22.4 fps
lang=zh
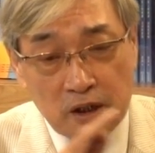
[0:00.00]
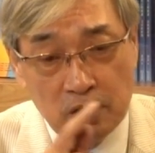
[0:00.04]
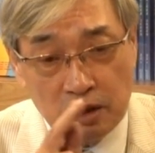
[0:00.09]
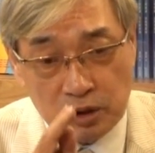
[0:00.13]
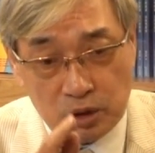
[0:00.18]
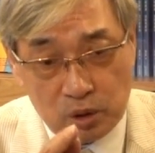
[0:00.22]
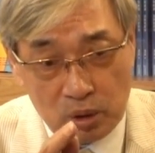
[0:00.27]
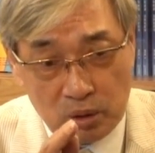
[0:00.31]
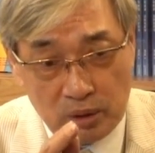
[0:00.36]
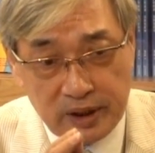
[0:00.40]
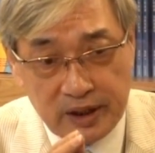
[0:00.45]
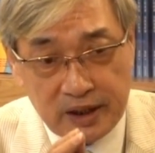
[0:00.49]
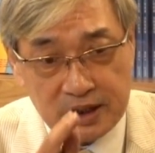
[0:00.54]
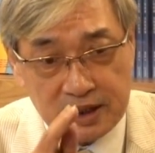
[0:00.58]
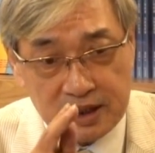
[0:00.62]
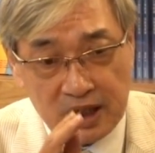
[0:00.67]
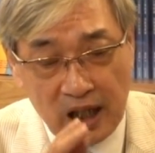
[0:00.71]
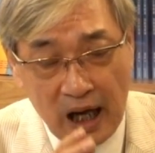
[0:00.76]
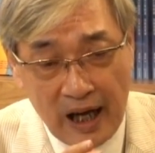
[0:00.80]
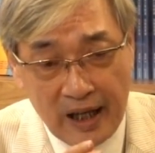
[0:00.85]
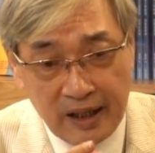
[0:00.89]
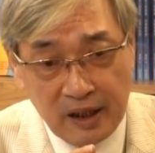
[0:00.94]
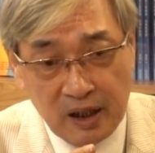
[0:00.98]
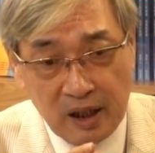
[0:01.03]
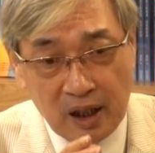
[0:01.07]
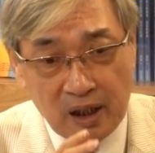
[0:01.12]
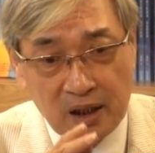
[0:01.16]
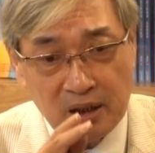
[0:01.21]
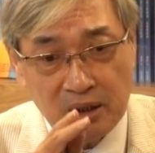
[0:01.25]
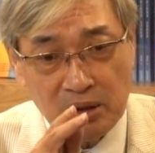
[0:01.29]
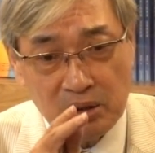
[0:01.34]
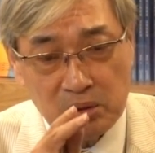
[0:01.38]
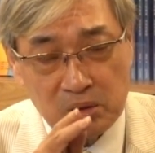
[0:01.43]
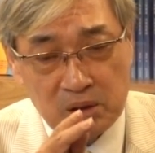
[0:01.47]
所以才
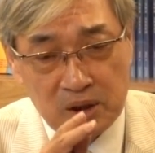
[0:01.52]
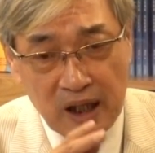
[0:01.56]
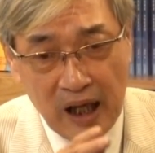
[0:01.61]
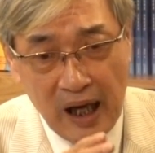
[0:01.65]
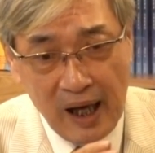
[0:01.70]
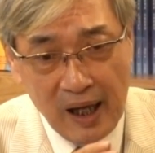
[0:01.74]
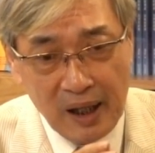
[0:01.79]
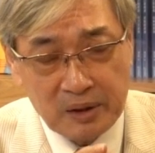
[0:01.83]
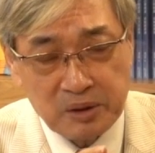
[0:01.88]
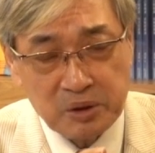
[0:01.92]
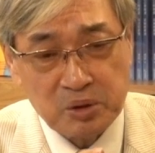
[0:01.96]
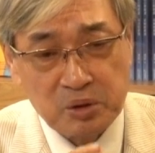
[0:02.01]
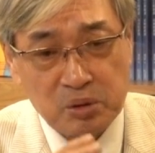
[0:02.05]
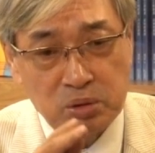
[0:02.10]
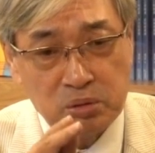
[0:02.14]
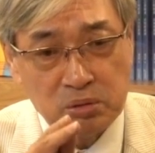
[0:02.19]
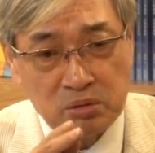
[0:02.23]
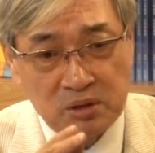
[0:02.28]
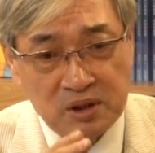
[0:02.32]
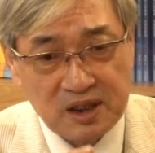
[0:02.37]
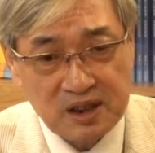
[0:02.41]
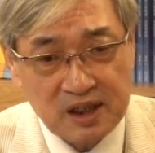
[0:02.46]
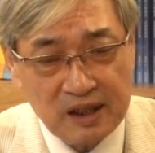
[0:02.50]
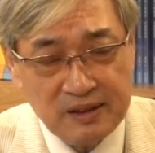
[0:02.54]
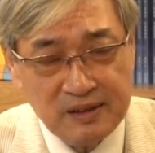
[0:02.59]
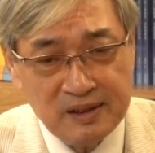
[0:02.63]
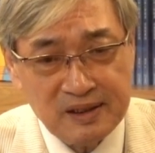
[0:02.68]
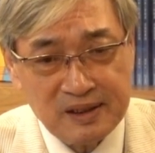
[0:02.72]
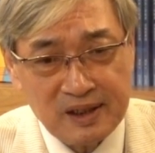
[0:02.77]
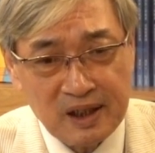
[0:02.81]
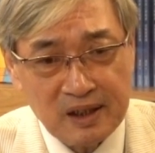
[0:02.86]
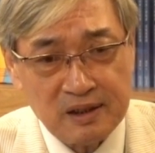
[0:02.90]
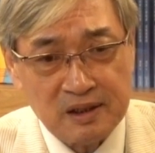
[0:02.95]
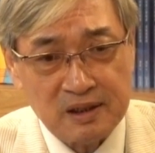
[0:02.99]
能够看出真
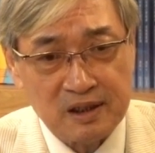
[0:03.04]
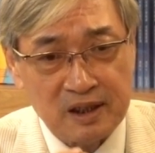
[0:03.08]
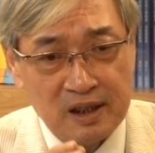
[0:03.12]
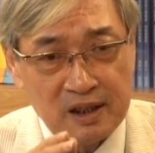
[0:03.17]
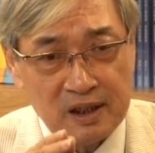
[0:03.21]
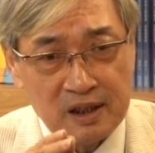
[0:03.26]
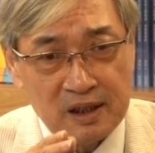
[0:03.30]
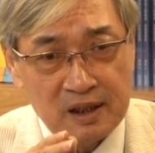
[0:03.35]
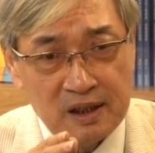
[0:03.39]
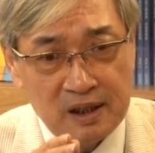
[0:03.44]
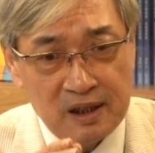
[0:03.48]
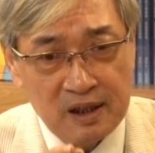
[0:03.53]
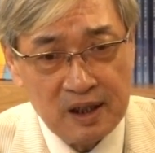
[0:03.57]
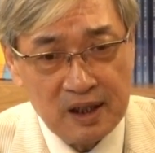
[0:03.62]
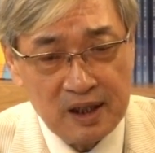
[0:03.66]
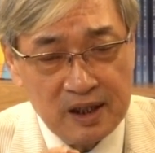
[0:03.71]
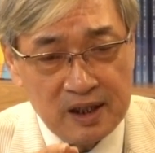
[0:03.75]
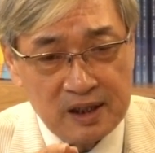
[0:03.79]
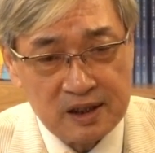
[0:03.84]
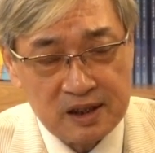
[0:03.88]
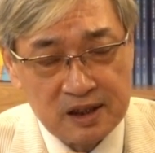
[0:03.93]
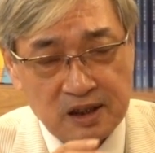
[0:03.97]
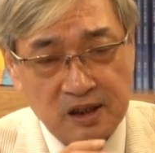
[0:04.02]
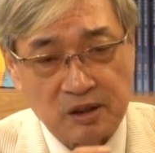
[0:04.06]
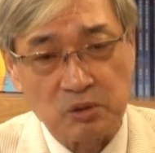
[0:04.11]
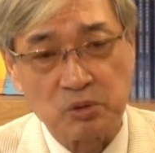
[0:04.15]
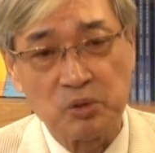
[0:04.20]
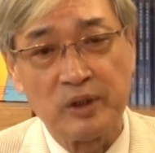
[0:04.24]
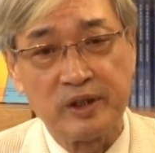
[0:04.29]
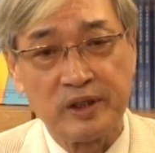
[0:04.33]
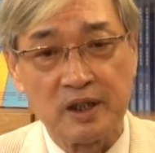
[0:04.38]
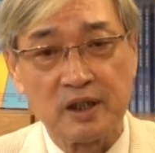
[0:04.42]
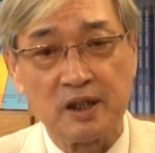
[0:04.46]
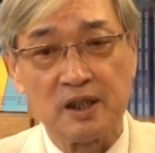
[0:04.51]
正的历史
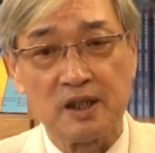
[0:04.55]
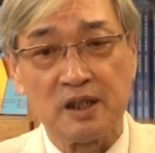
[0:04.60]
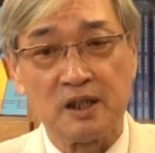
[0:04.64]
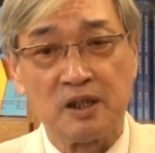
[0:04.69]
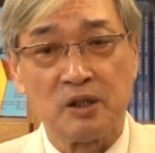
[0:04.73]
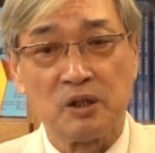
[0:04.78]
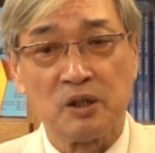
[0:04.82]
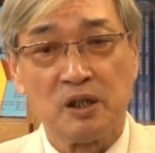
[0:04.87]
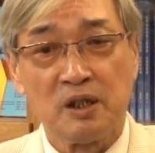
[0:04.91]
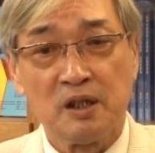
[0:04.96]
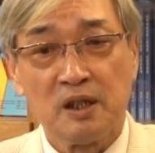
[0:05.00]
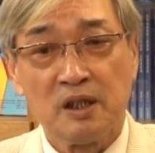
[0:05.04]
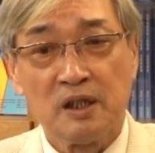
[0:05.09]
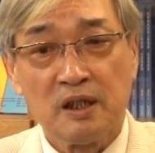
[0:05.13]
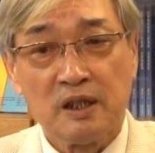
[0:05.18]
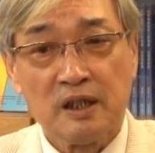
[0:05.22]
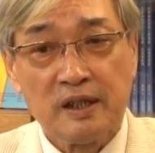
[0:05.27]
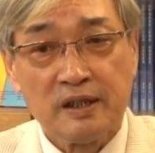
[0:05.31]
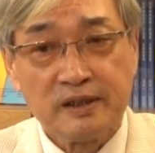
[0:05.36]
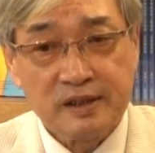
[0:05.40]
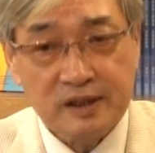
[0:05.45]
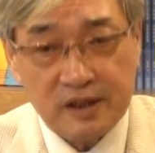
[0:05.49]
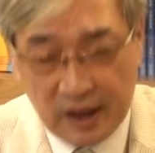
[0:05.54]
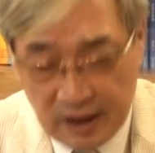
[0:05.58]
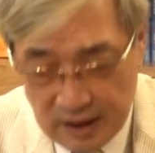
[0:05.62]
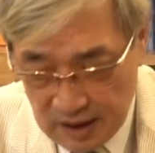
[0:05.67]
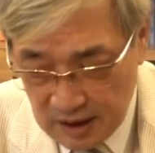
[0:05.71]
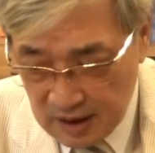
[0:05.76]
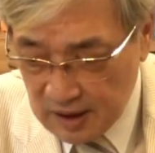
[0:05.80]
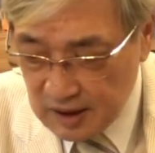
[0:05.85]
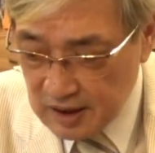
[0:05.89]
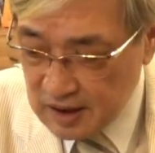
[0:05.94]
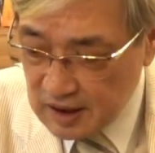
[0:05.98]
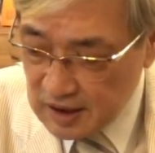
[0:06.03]
问题。这
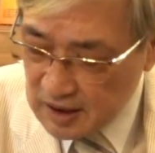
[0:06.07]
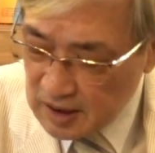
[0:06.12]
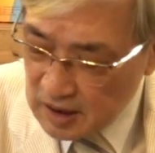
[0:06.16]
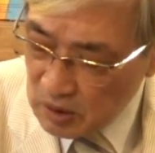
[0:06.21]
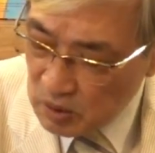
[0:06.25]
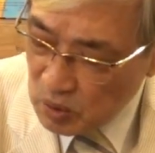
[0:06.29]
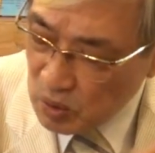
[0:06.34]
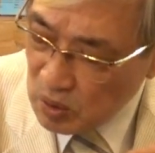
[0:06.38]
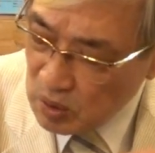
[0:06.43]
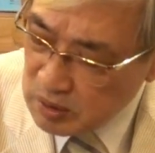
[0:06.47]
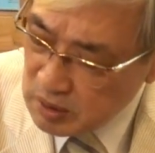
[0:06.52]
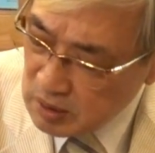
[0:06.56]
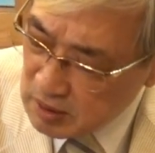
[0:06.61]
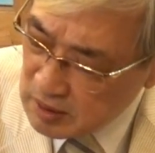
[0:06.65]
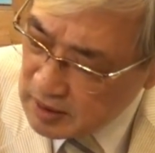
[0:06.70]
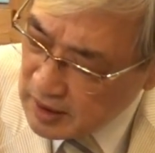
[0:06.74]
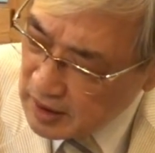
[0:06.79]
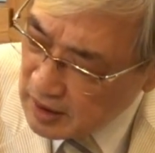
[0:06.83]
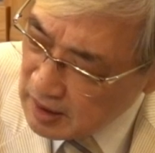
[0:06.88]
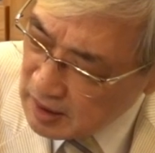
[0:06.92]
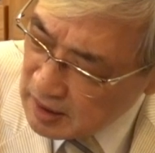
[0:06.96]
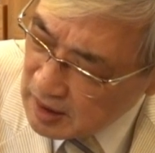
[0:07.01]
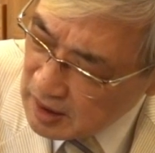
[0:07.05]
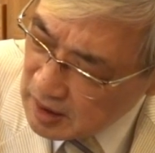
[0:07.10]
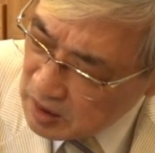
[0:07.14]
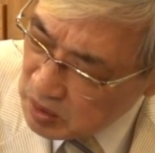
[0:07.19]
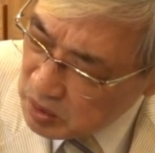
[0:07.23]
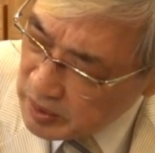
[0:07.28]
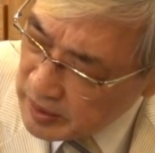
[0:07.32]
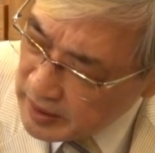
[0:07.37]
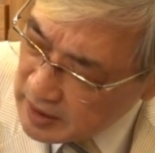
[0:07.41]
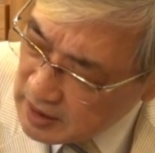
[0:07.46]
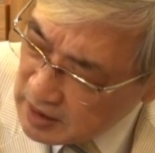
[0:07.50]
一集我就跟各位